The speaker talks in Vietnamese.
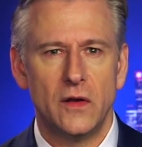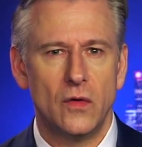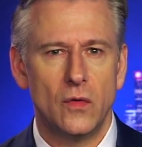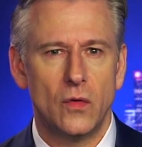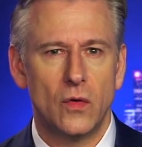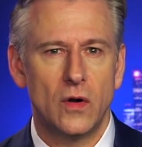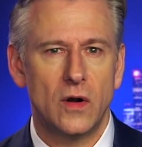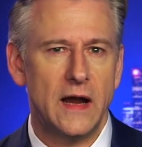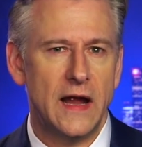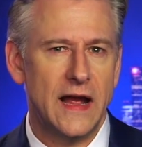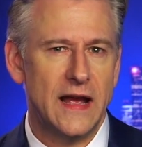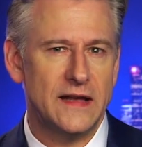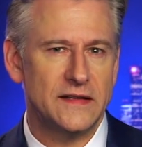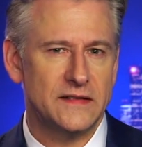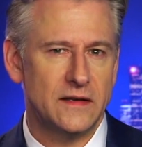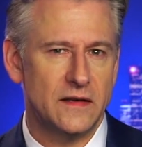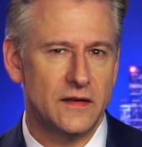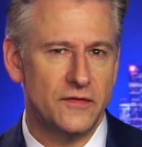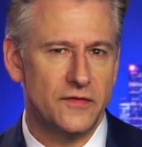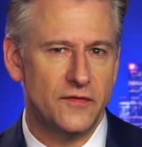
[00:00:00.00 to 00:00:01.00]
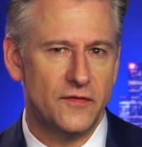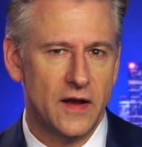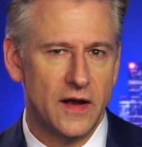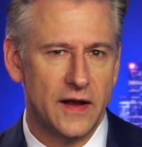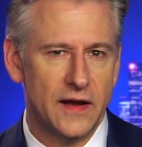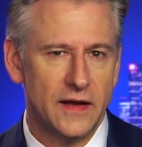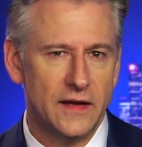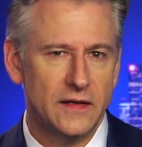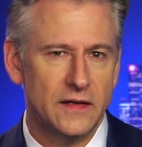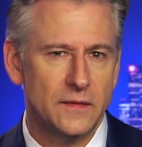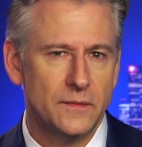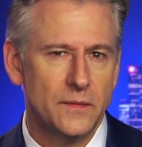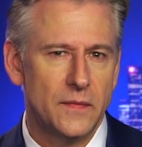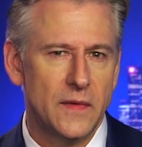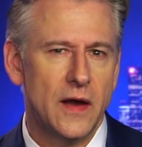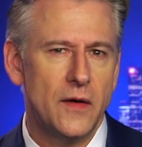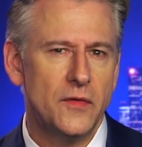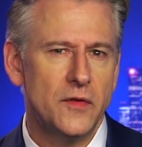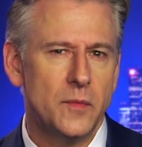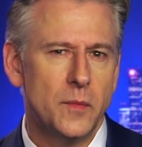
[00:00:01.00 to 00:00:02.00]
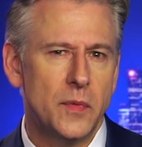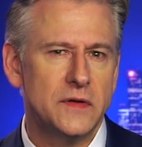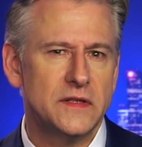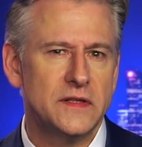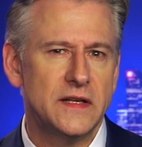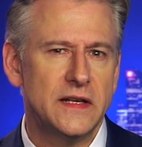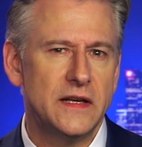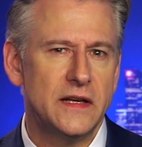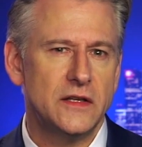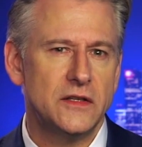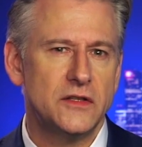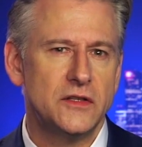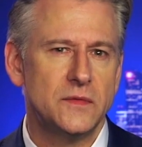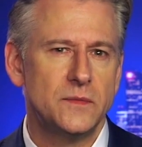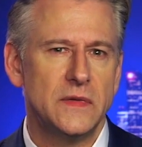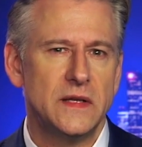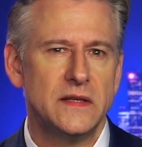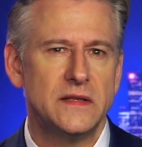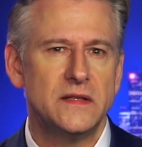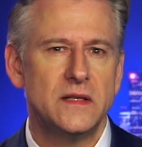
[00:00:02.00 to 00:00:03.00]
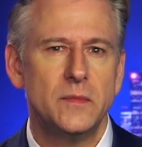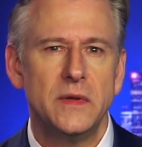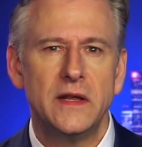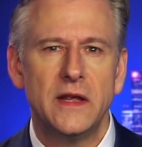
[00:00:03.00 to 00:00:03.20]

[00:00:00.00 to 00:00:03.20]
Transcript: cũng như không xác định tỷ lệ phần trăm được tính như thế nào.